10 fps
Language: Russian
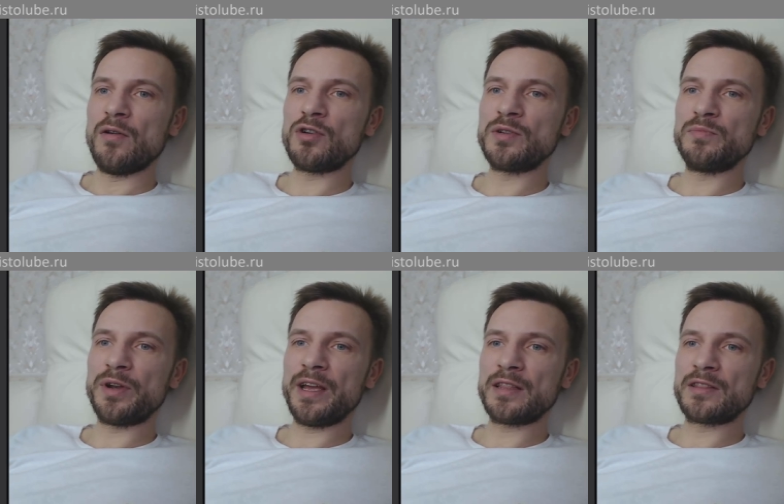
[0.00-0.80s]
Очень
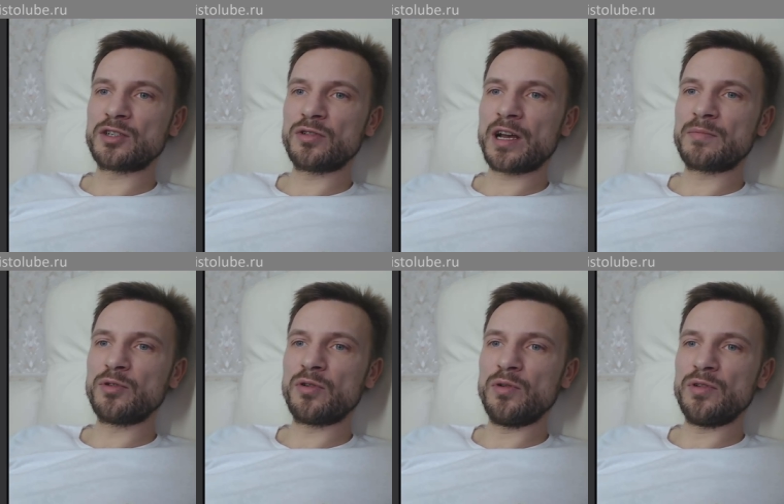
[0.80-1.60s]
приятно, что так
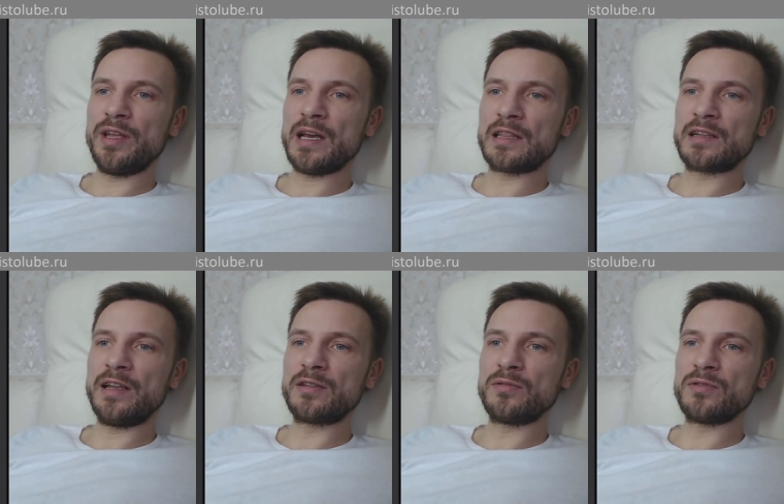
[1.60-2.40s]
много людей
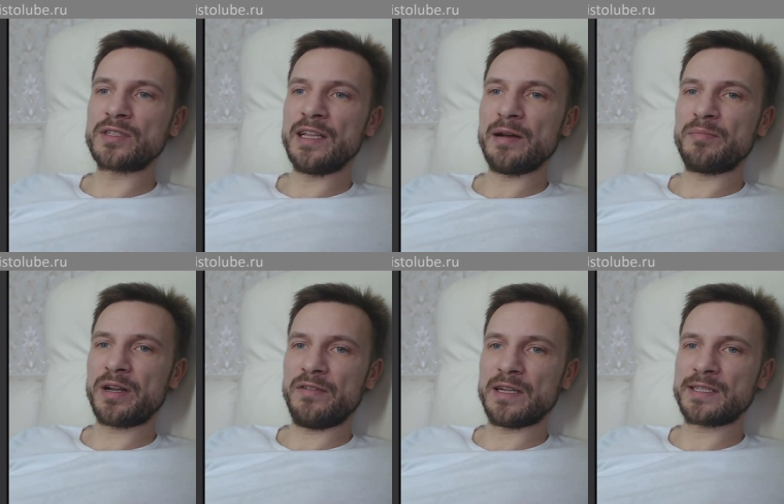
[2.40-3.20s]
откликнулось и
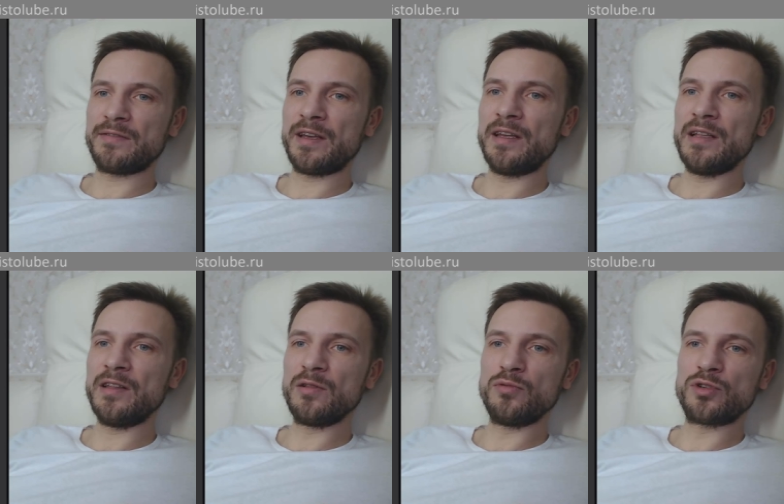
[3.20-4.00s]
направили свои
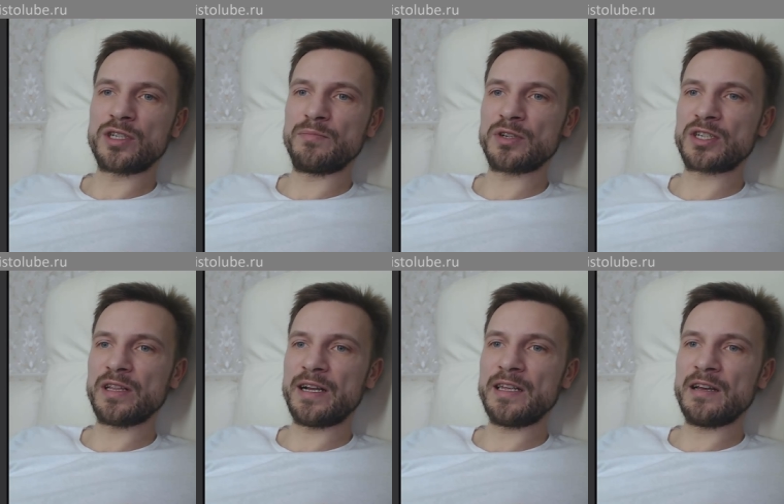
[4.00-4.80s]
наилучшие
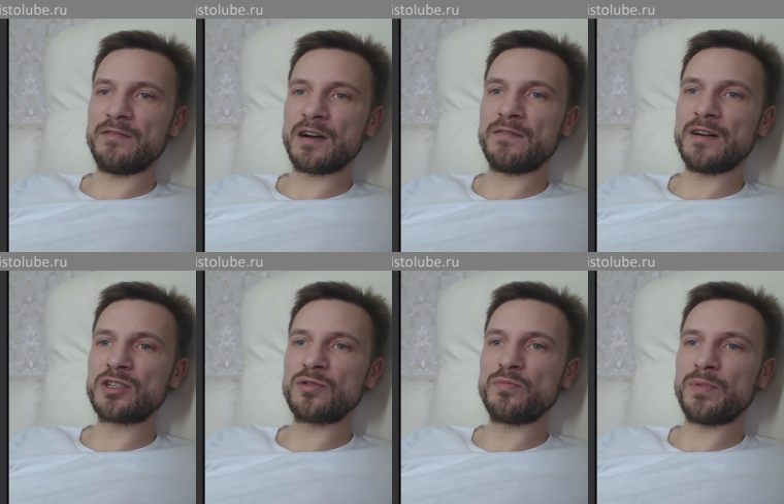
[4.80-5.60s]
пожелания в
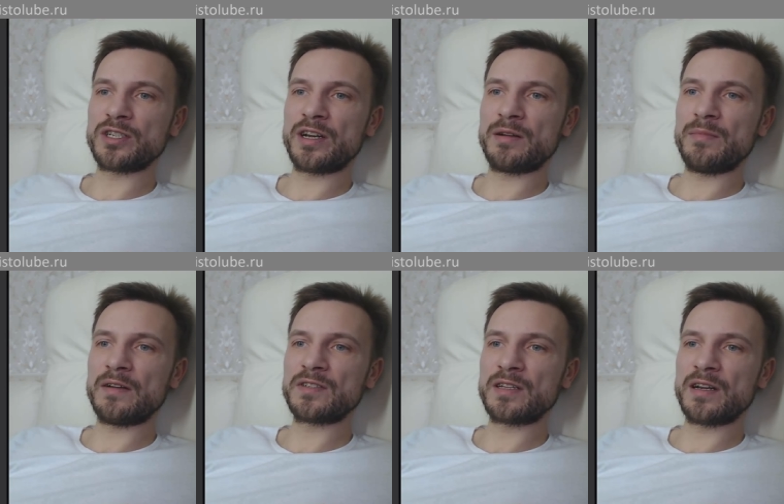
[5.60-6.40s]
охваченную пожаром
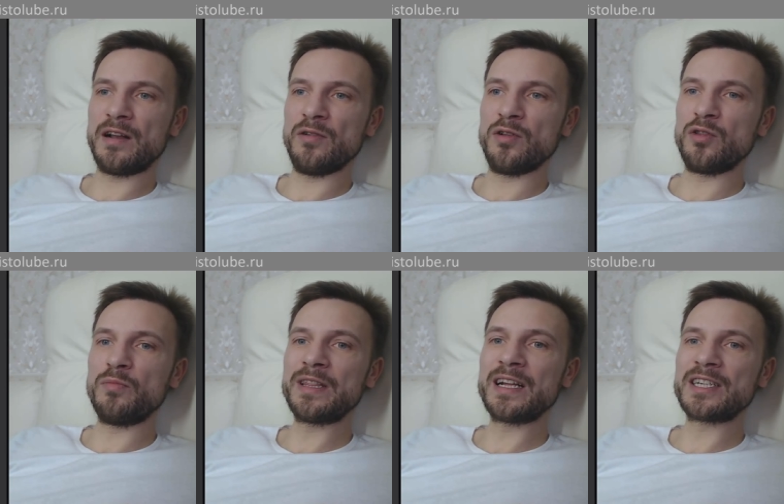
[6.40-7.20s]
Австралию. Но
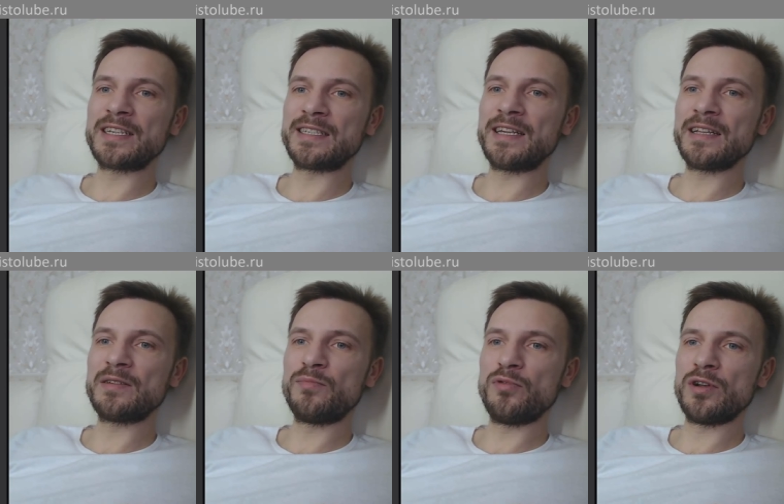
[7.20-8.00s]
мы должны
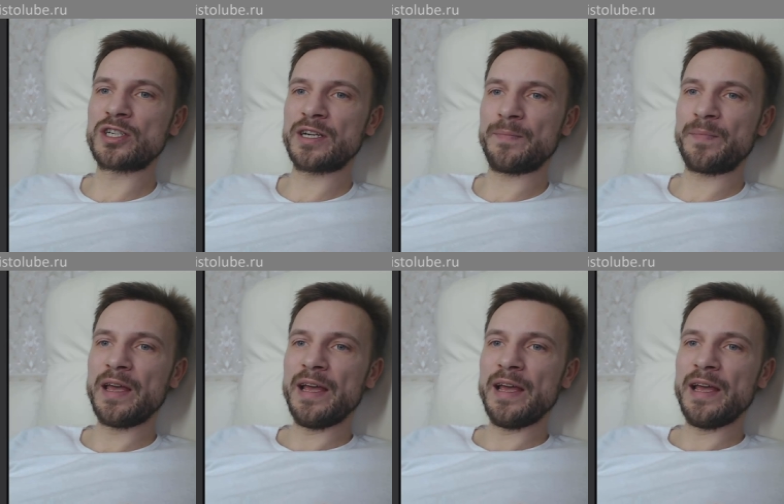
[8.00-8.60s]
сделать больше.